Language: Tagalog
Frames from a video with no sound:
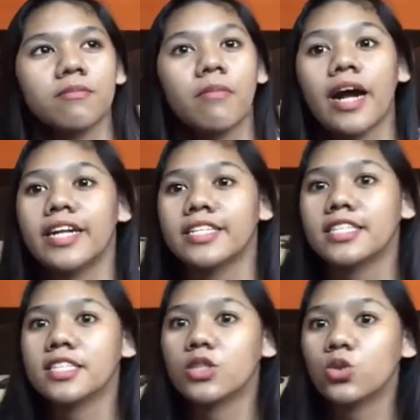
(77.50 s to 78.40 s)
Mark
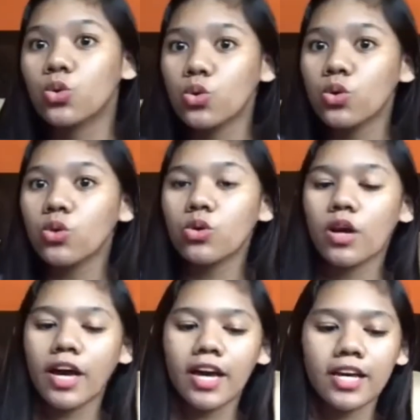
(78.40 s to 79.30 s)
II
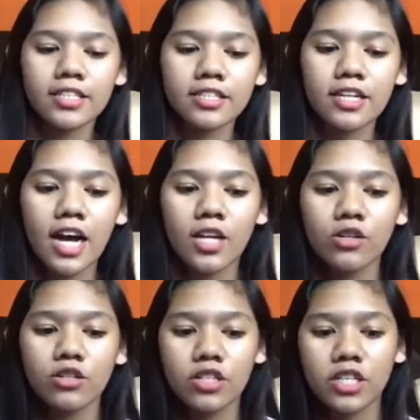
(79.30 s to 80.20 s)
and
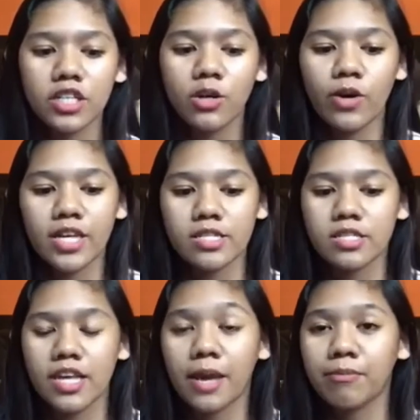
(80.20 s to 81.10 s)
Canon
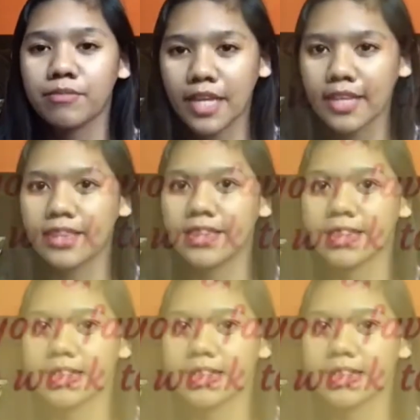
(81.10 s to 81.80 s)
EOS M10.